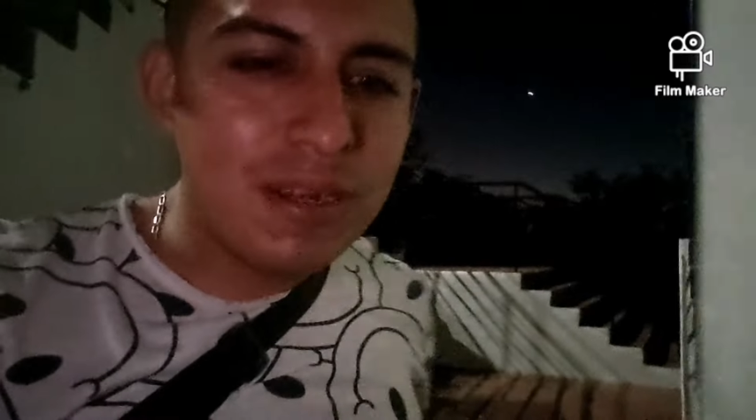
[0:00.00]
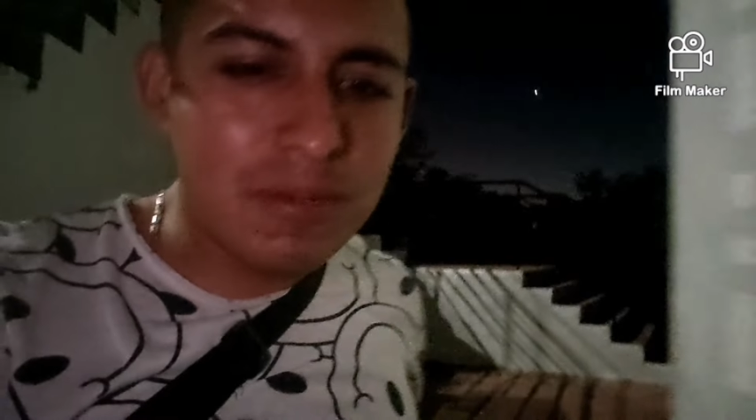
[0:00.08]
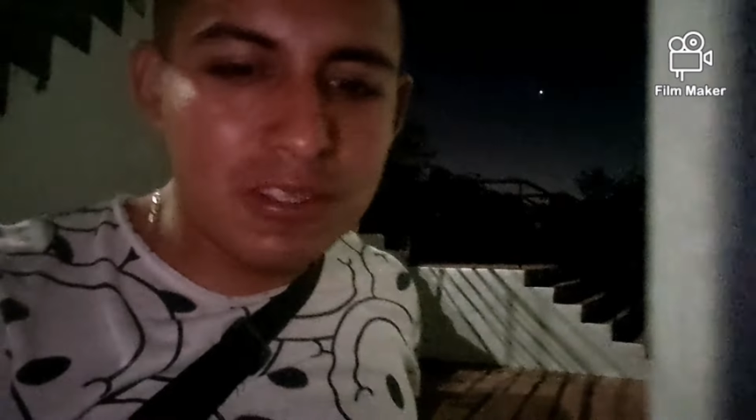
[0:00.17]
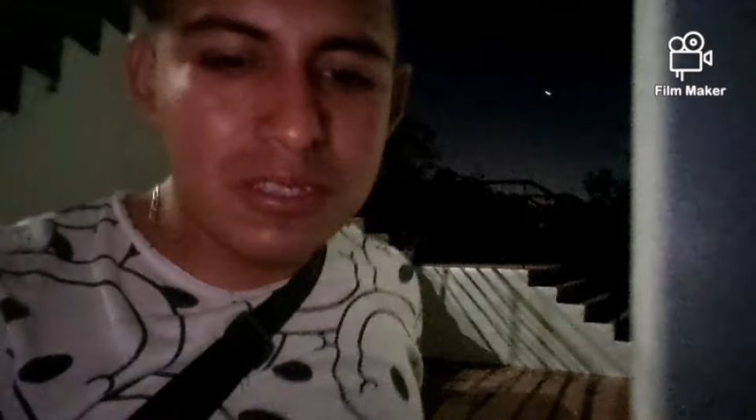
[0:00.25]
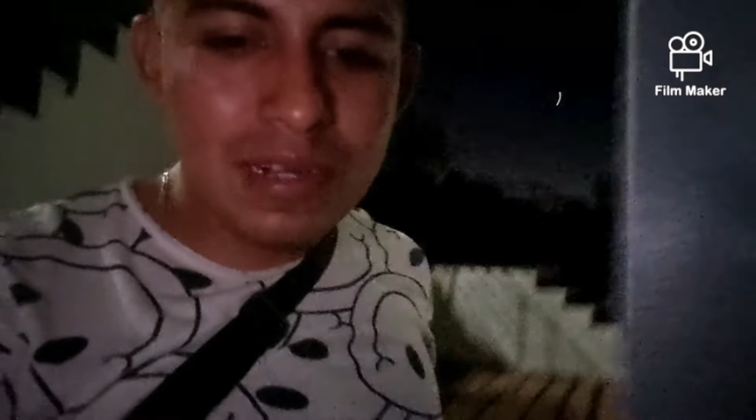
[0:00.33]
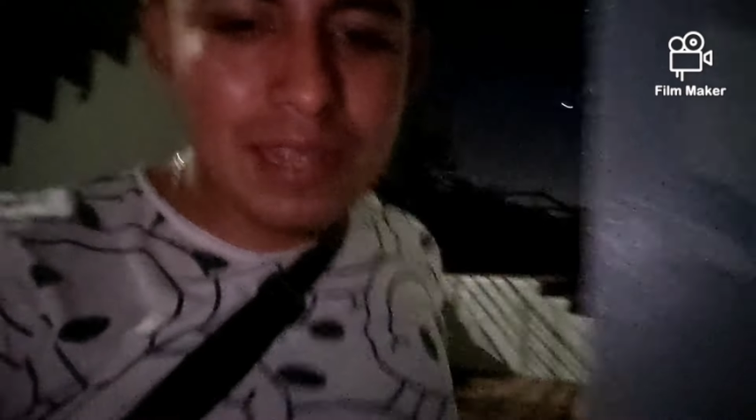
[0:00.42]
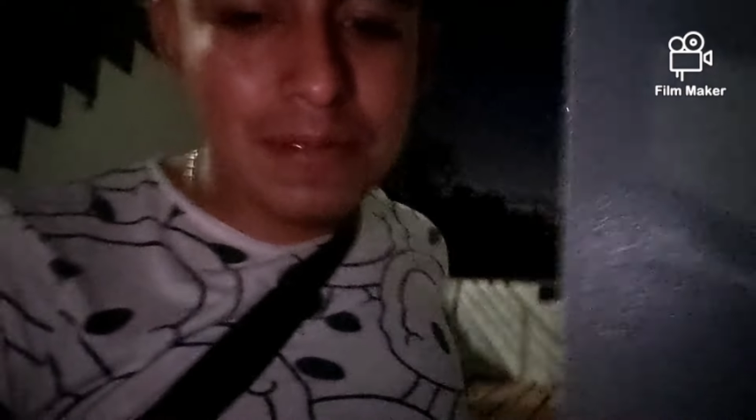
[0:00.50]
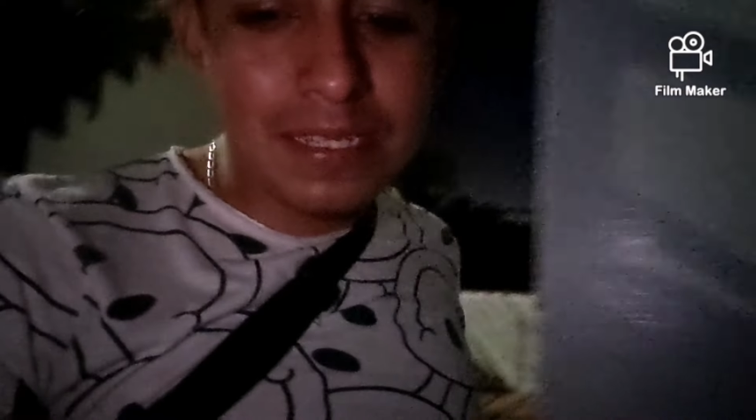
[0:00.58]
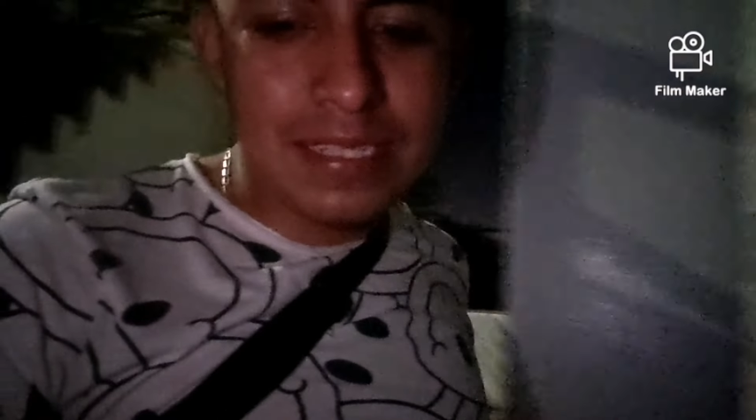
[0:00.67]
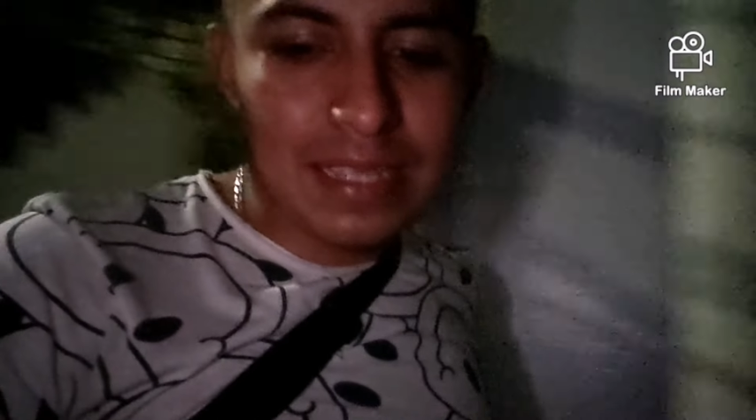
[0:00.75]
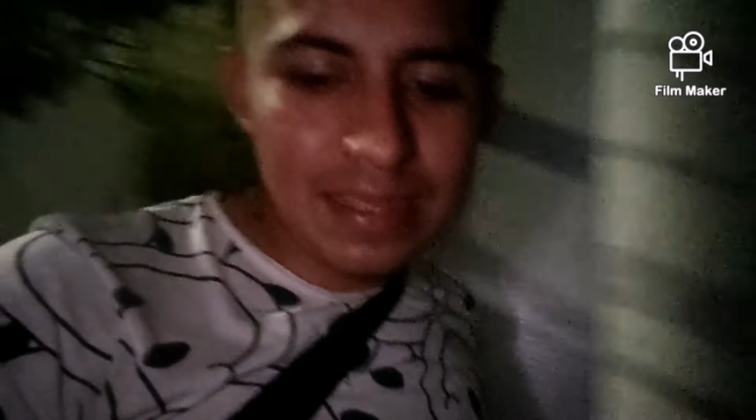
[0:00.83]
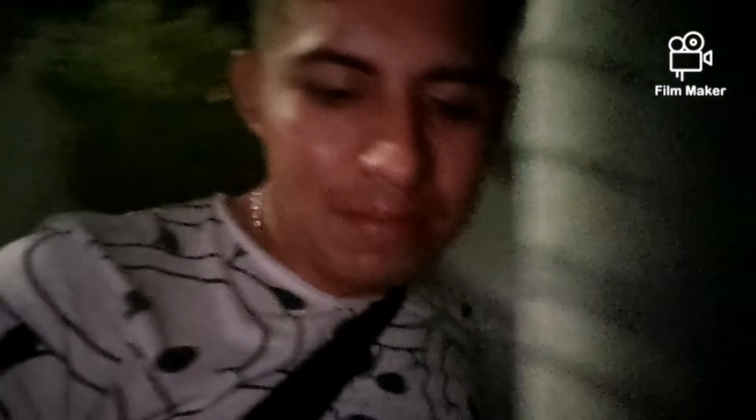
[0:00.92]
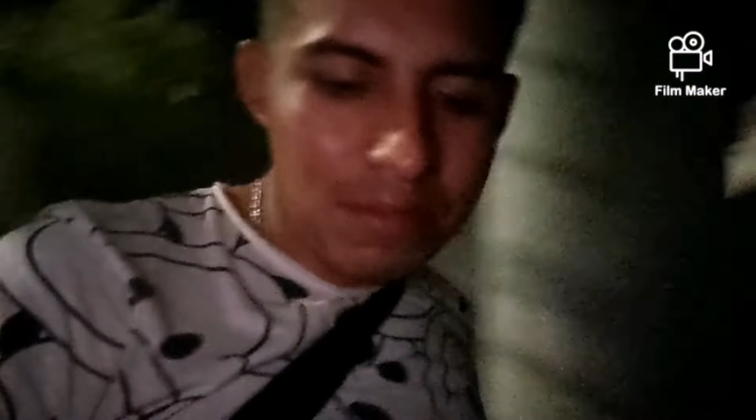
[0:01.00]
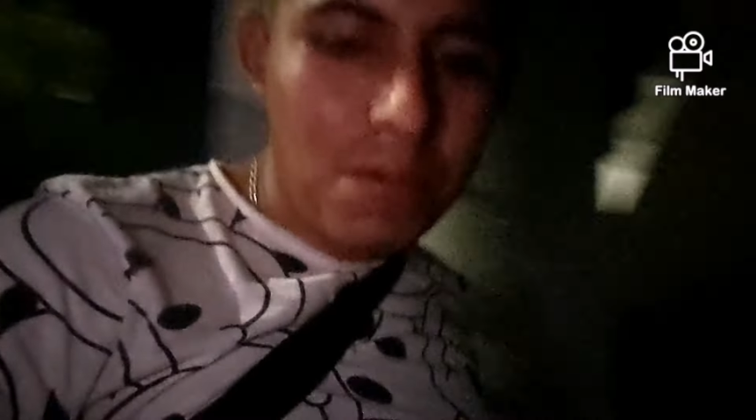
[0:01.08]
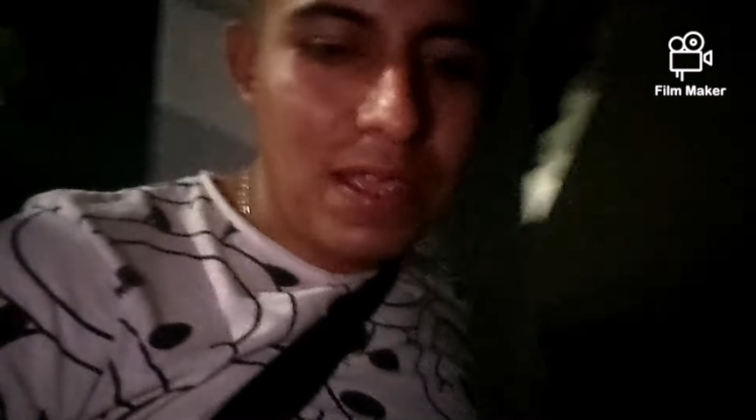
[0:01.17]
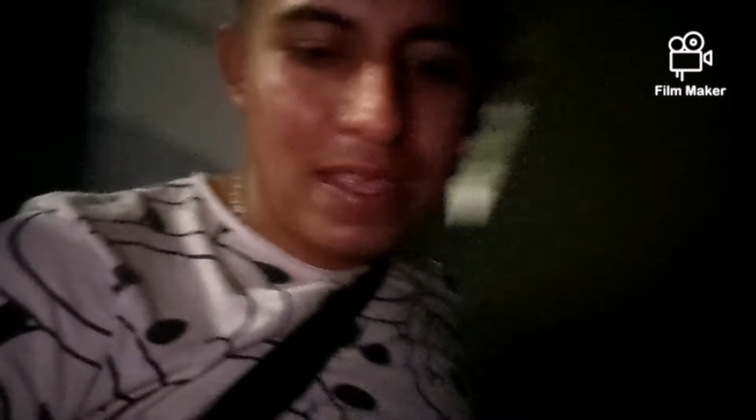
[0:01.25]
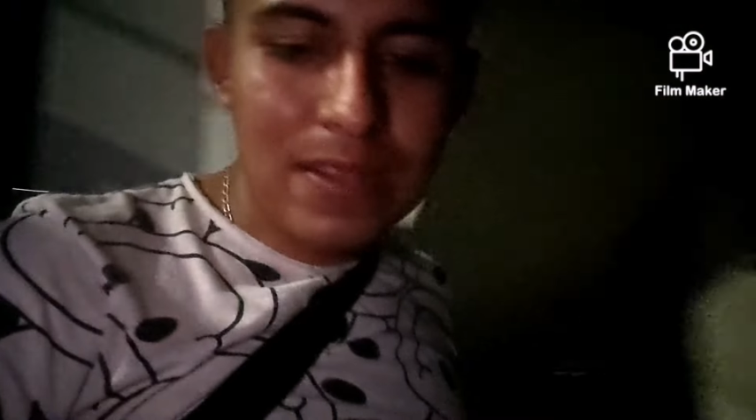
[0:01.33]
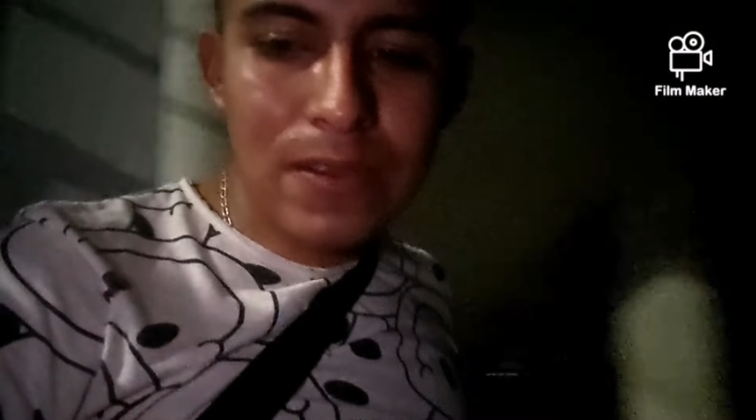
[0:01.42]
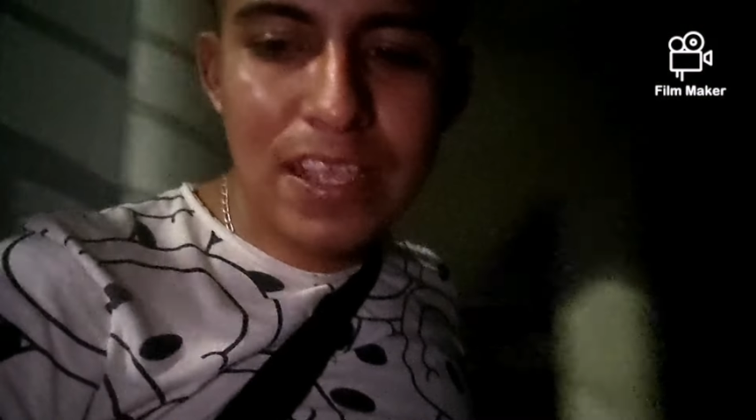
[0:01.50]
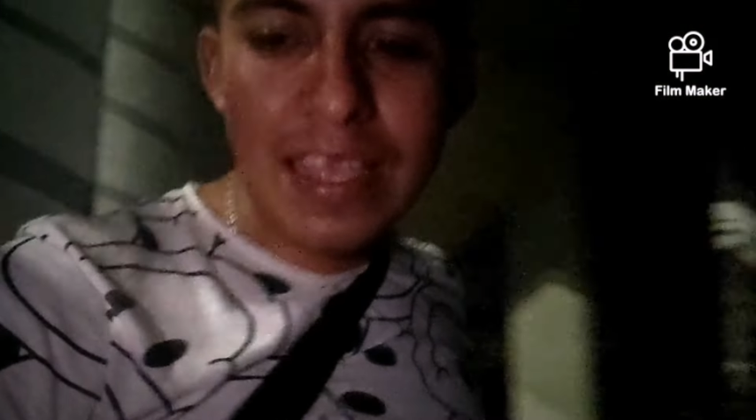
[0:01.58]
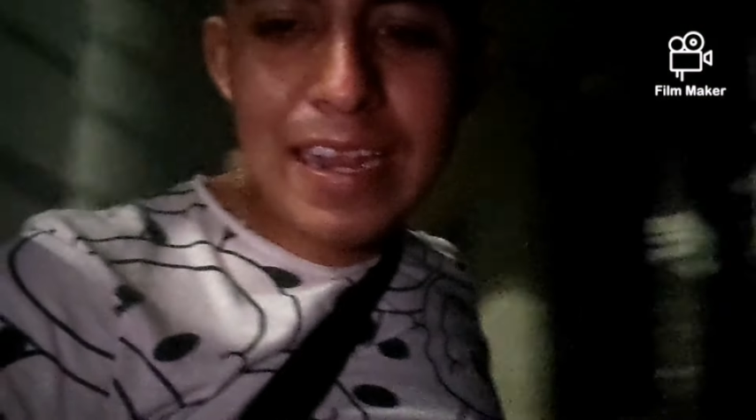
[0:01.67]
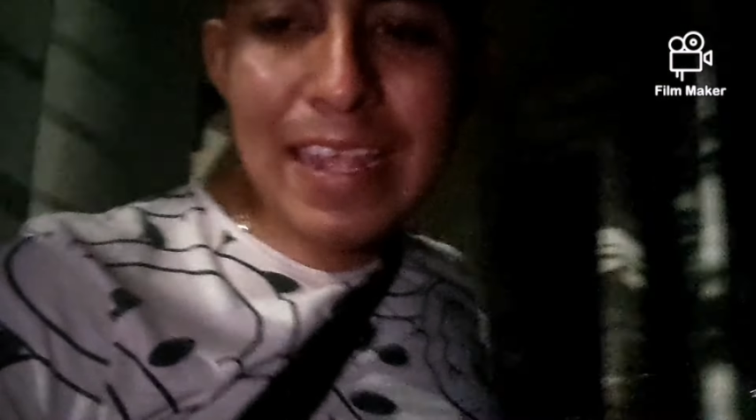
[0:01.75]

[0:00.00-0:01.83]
está muy hermoso la vista.